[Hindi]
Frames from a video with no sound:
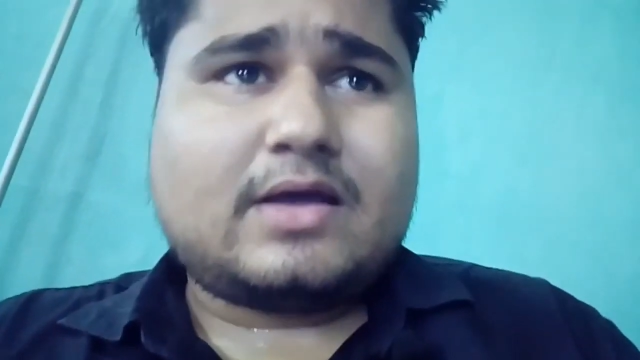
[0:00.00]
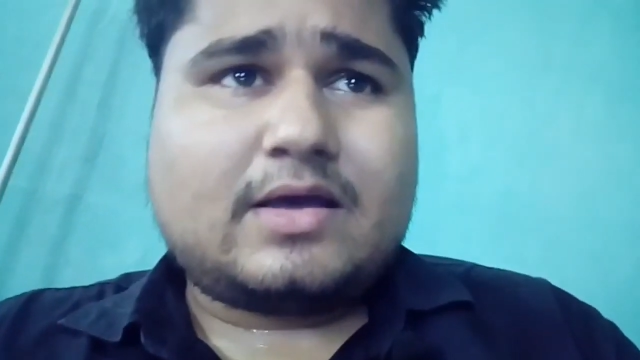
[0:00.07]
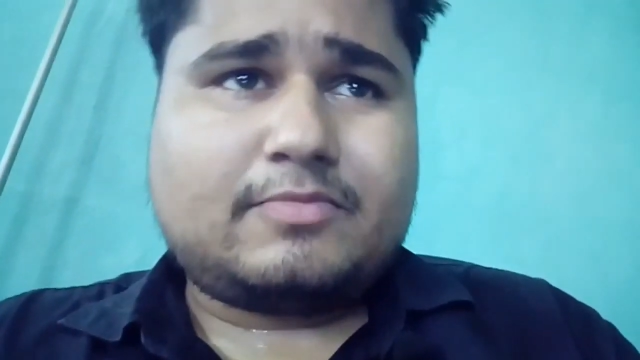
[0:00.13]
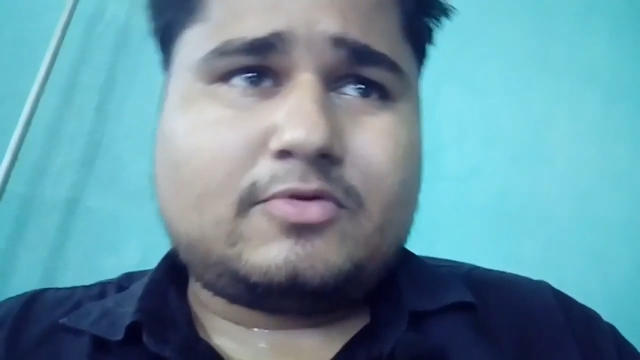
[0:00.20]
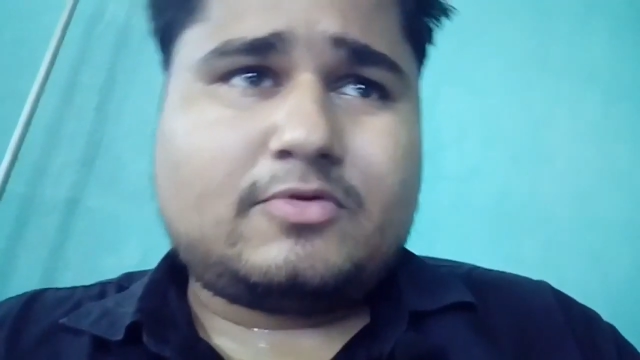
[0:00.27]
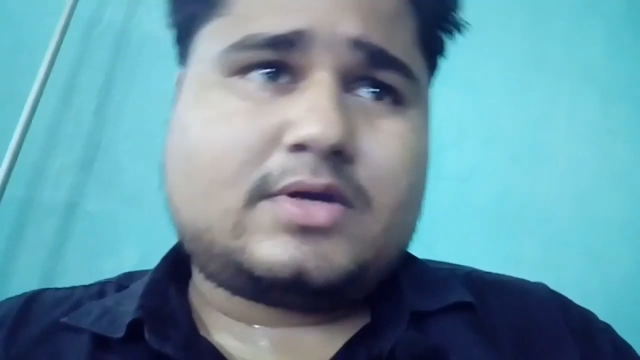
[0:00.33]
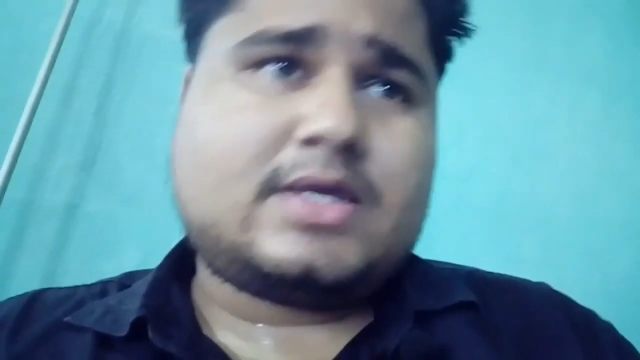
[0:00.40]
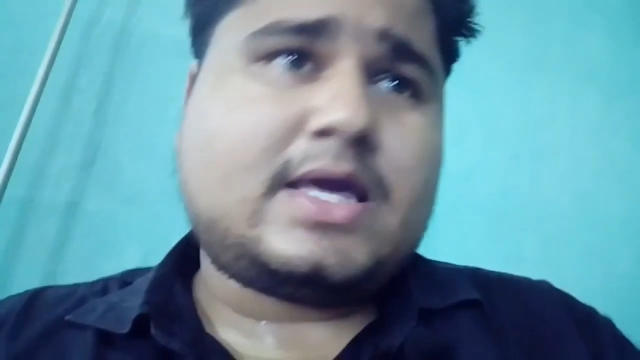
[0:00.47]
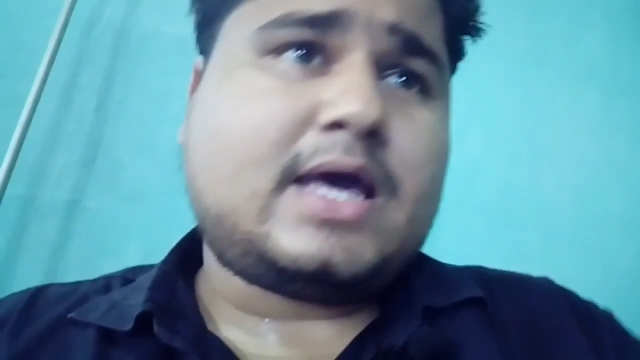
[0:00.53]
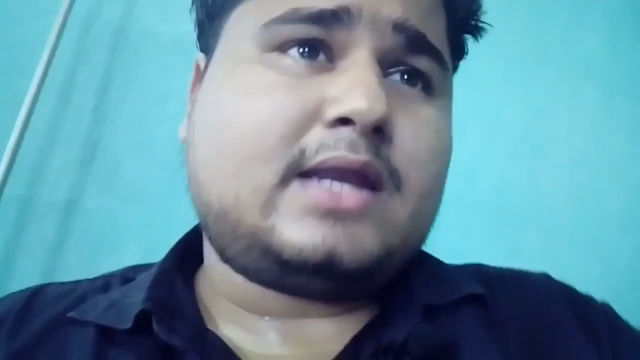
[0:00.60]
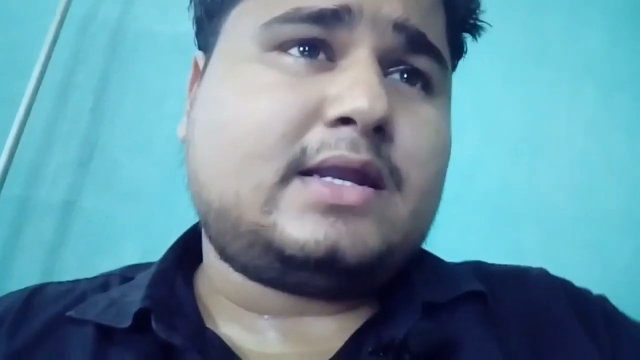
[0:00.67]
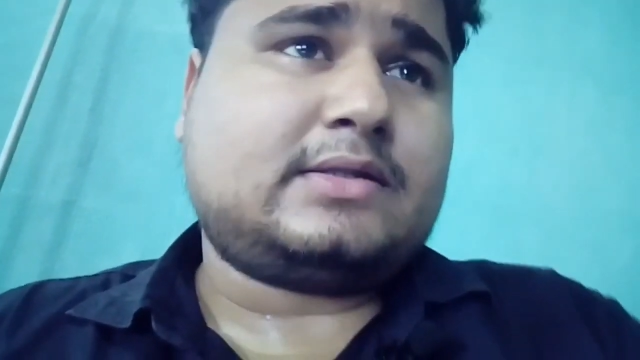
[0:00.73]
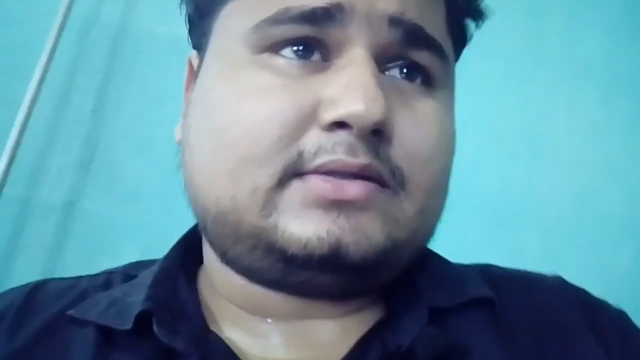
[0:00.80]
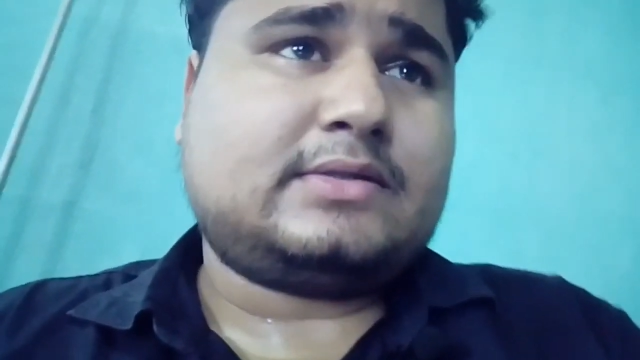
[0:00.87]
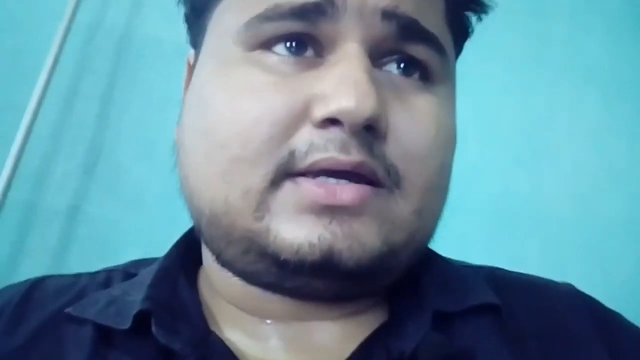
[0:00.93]
आपको क्या
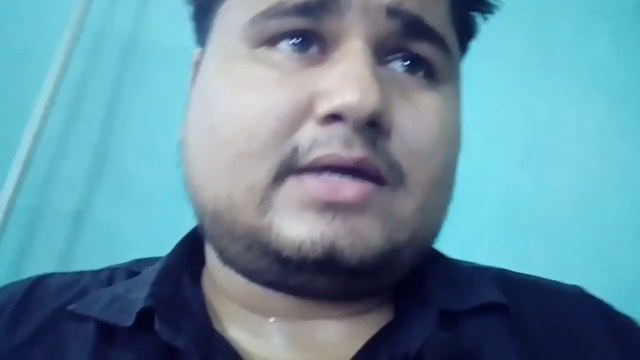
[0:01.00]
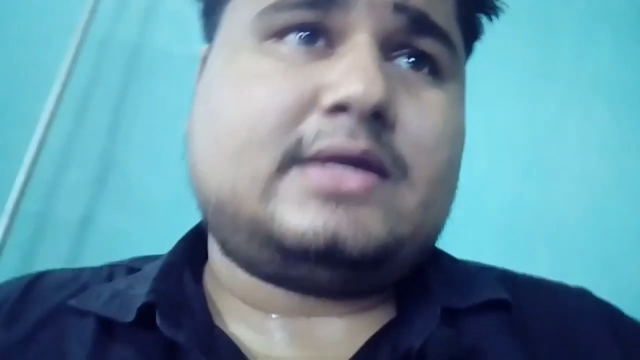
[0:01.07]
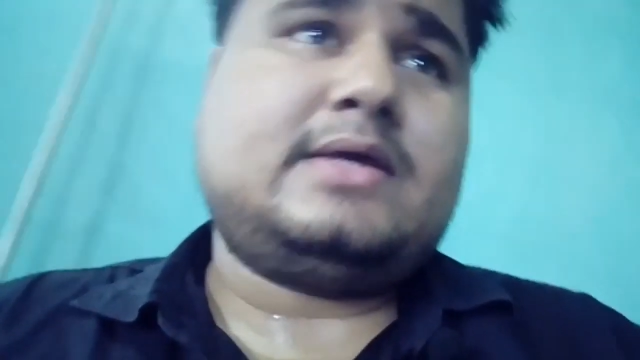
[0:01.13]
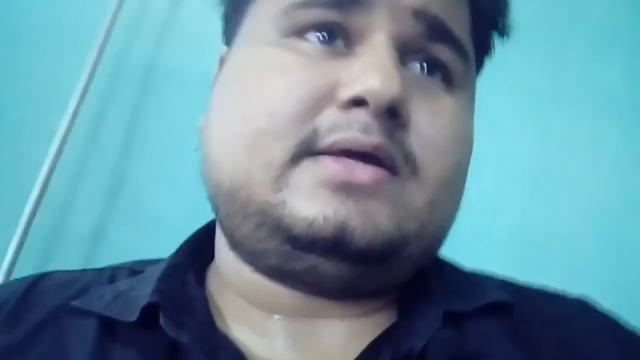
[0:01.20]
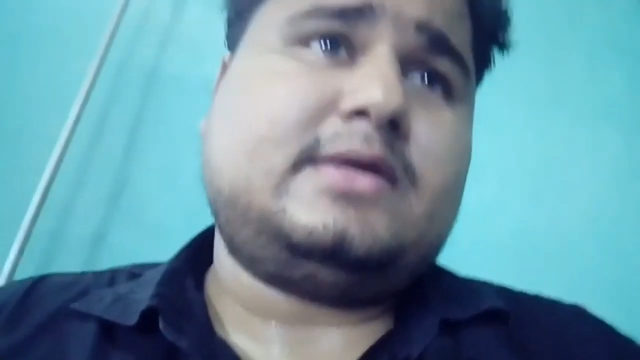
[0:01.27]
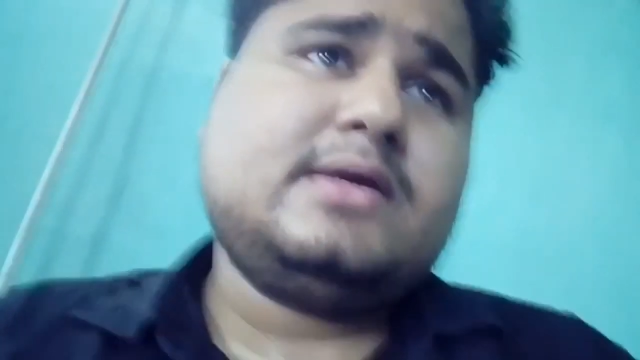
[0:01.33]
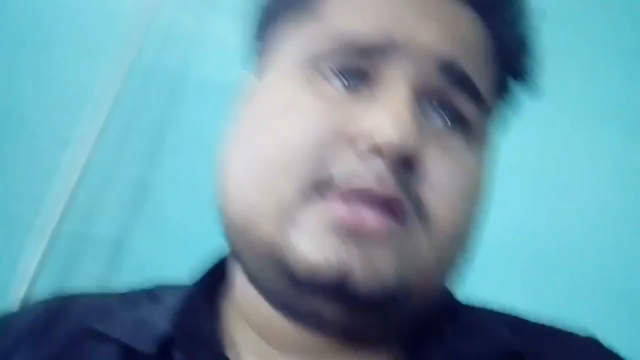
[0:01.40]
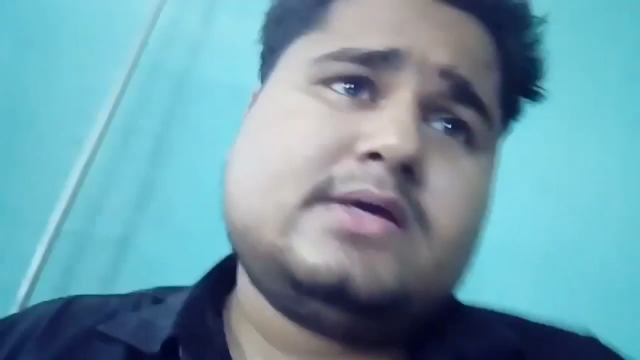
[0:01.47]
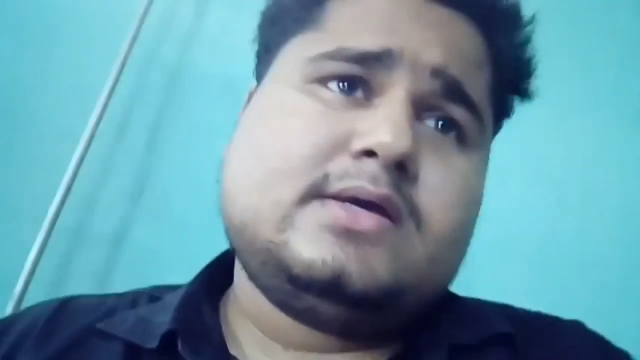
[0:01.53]
लगता है